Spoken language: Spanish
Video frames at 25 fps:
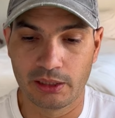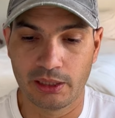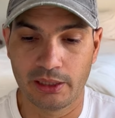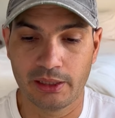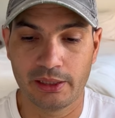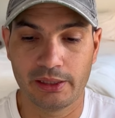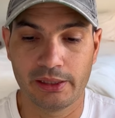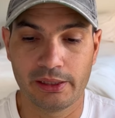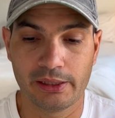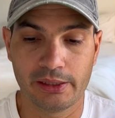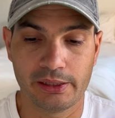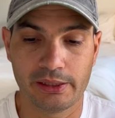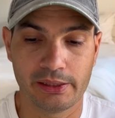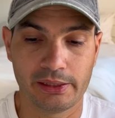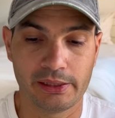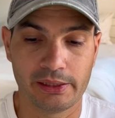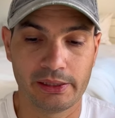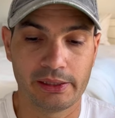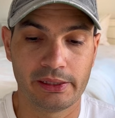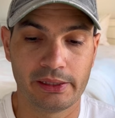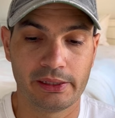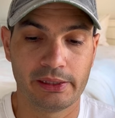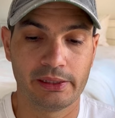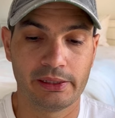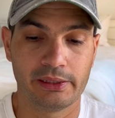
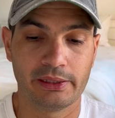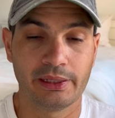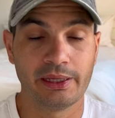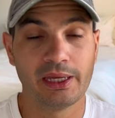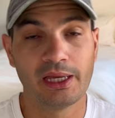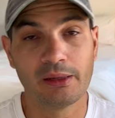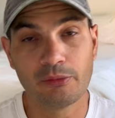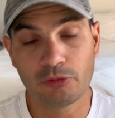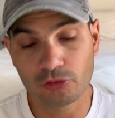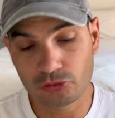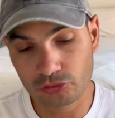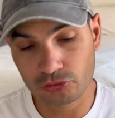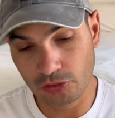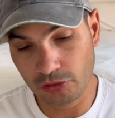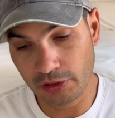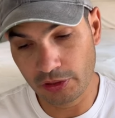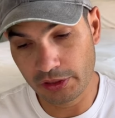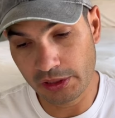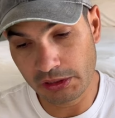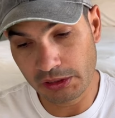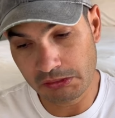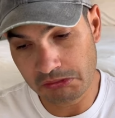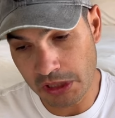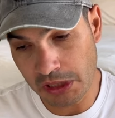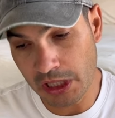Eh, ella demostró
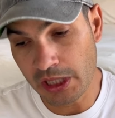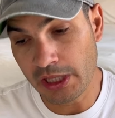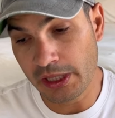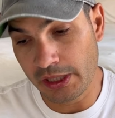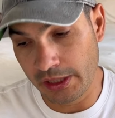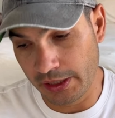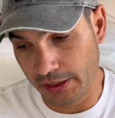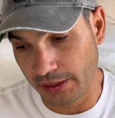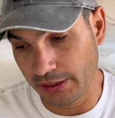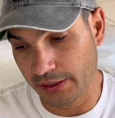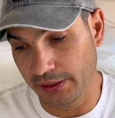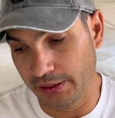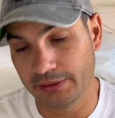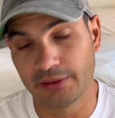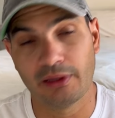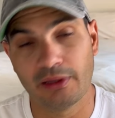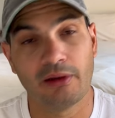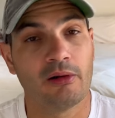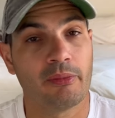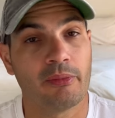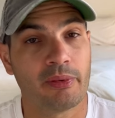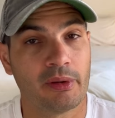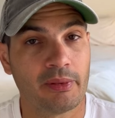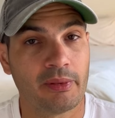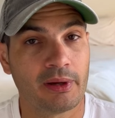ahí que
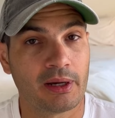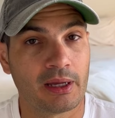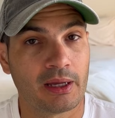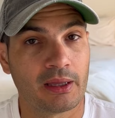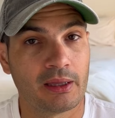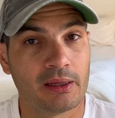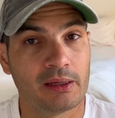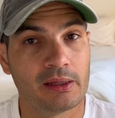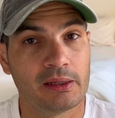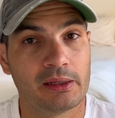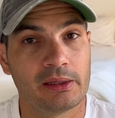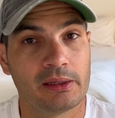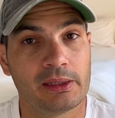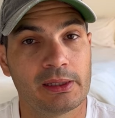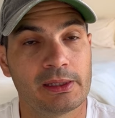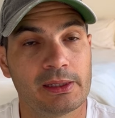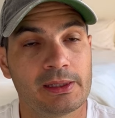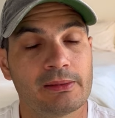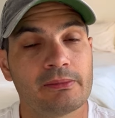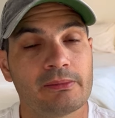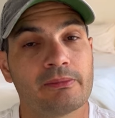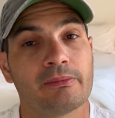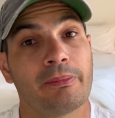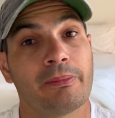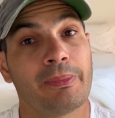estaba preparada
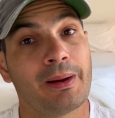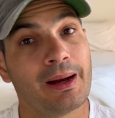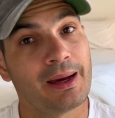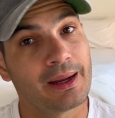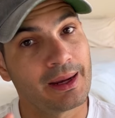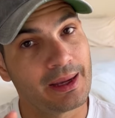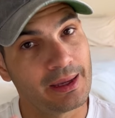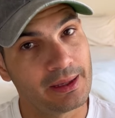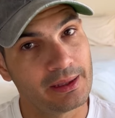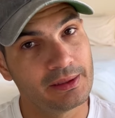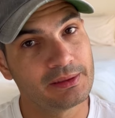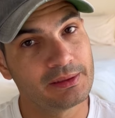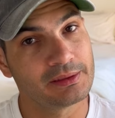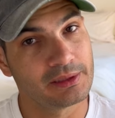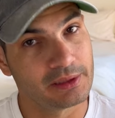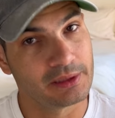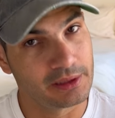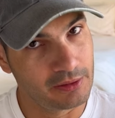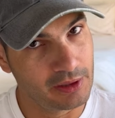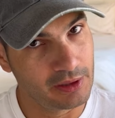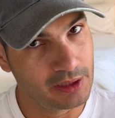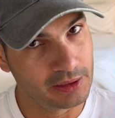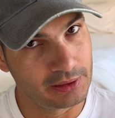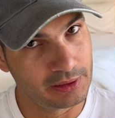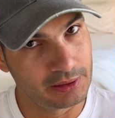para ese
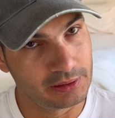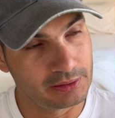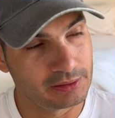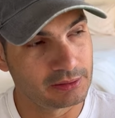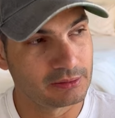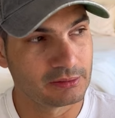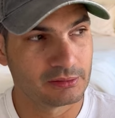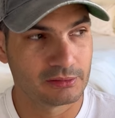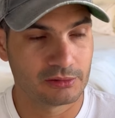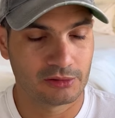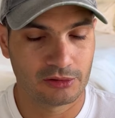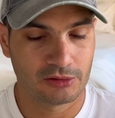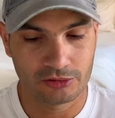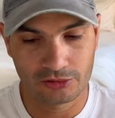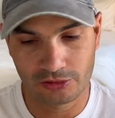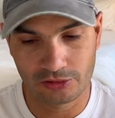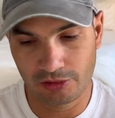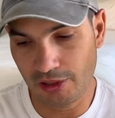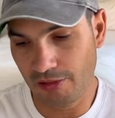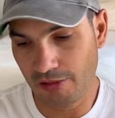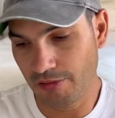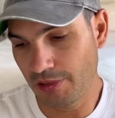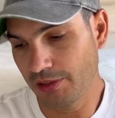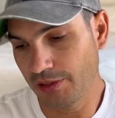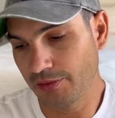debate. No
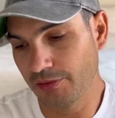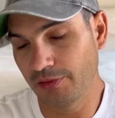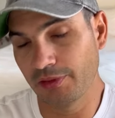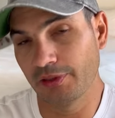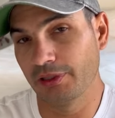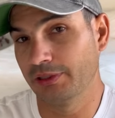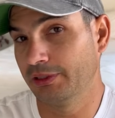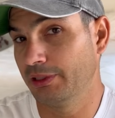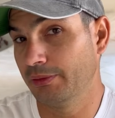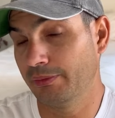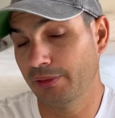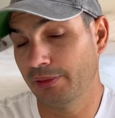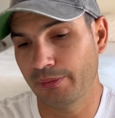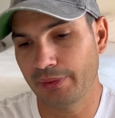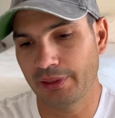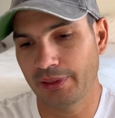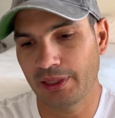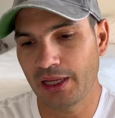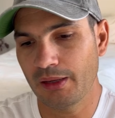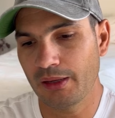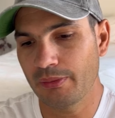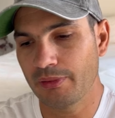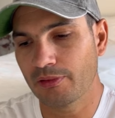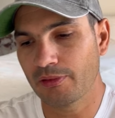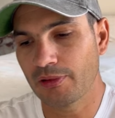estoy hablando de que esté
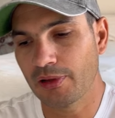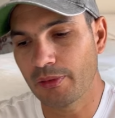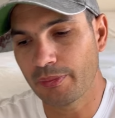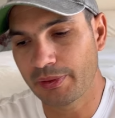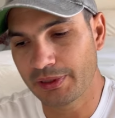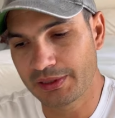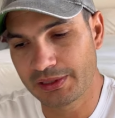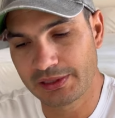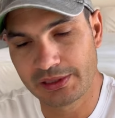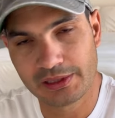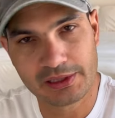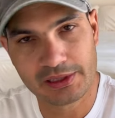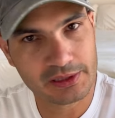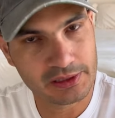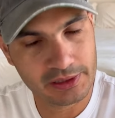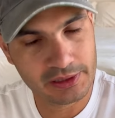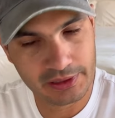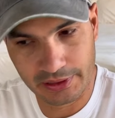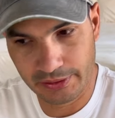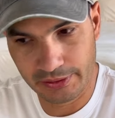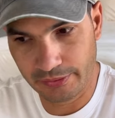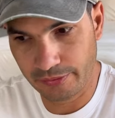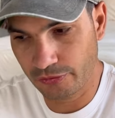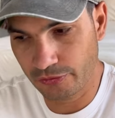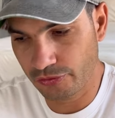preparada para una presidencia,
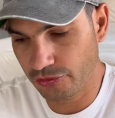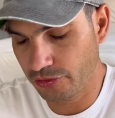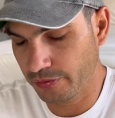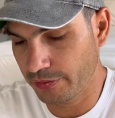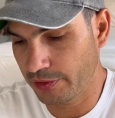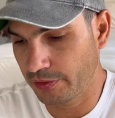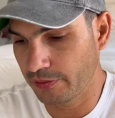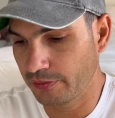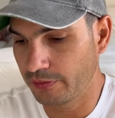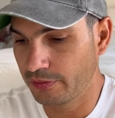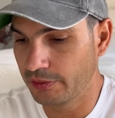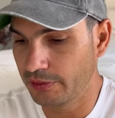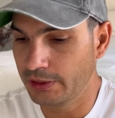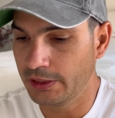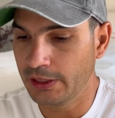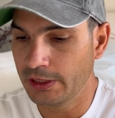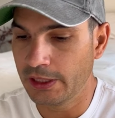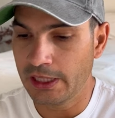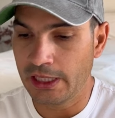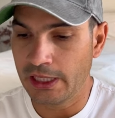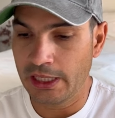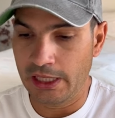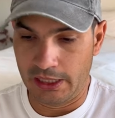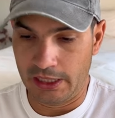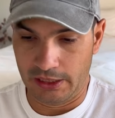ni mucho menos.
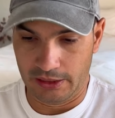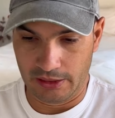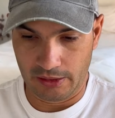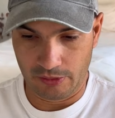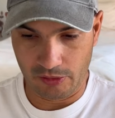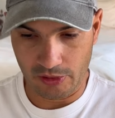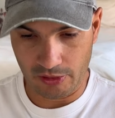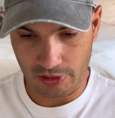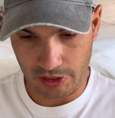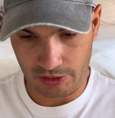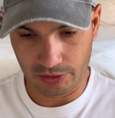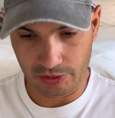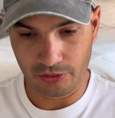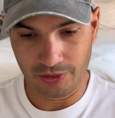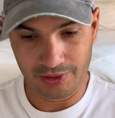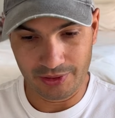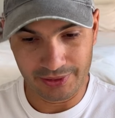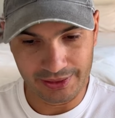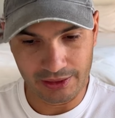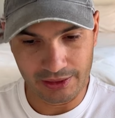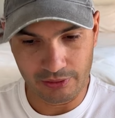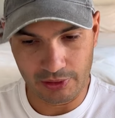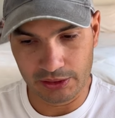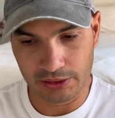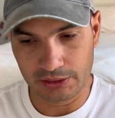Estamos hablando
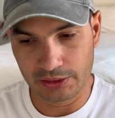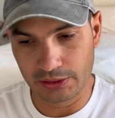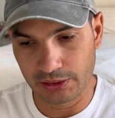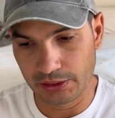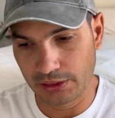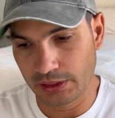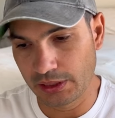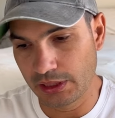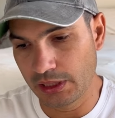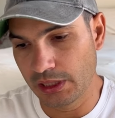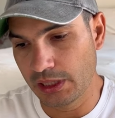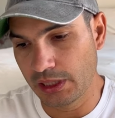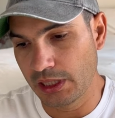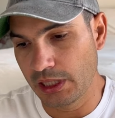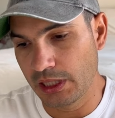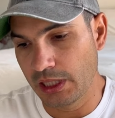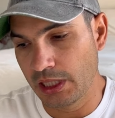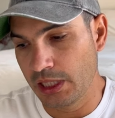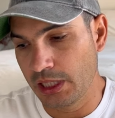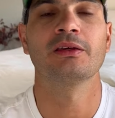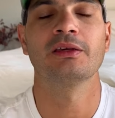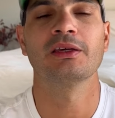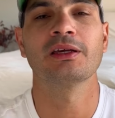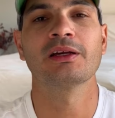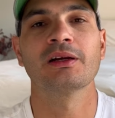del debate.
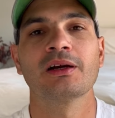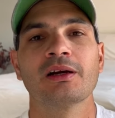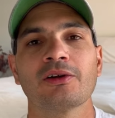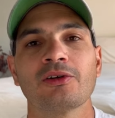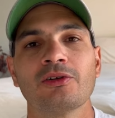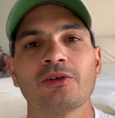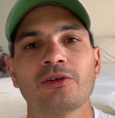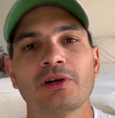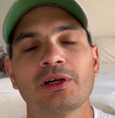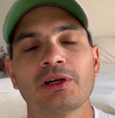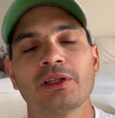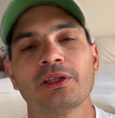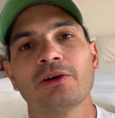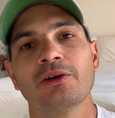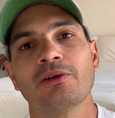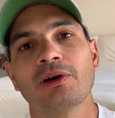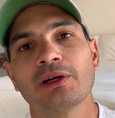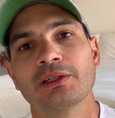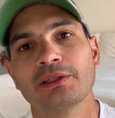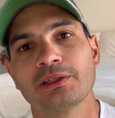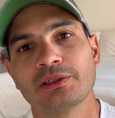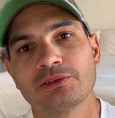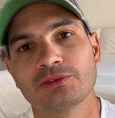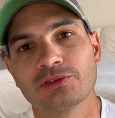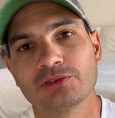¿Quién ganó el
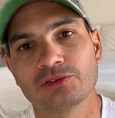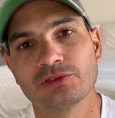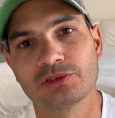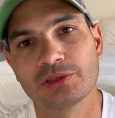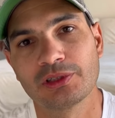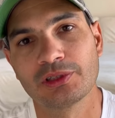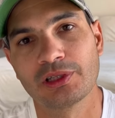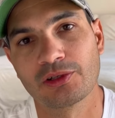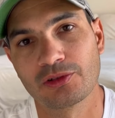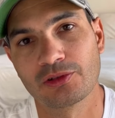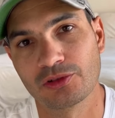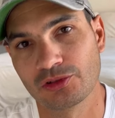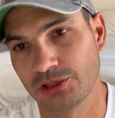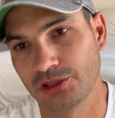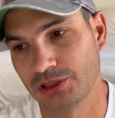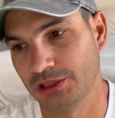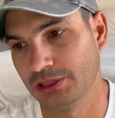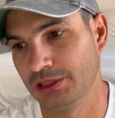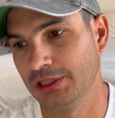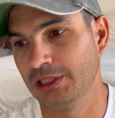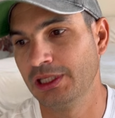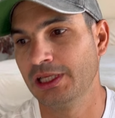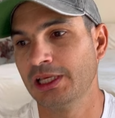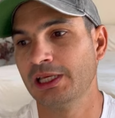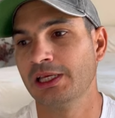debate entonces de noche?
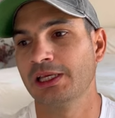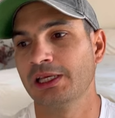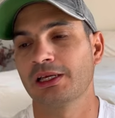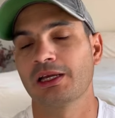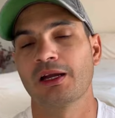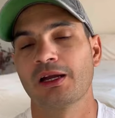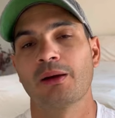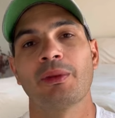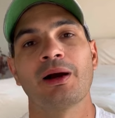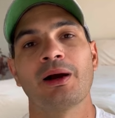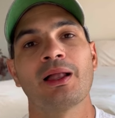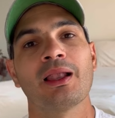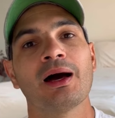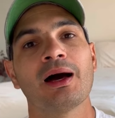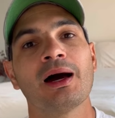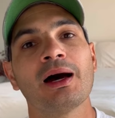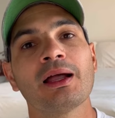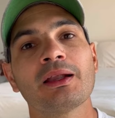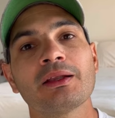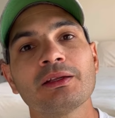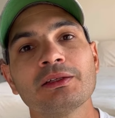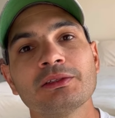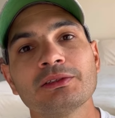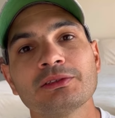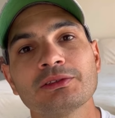¿Kamala
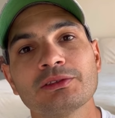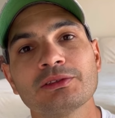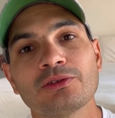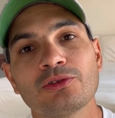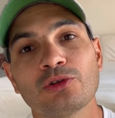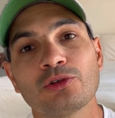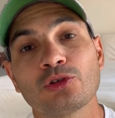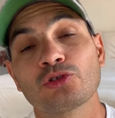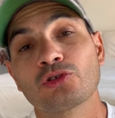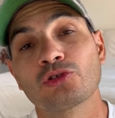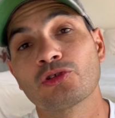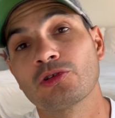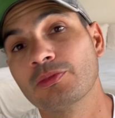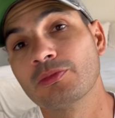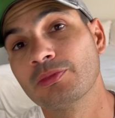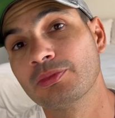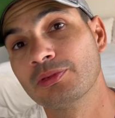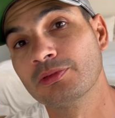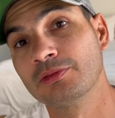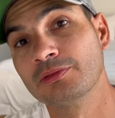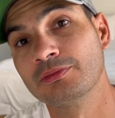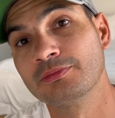Harris o Trump?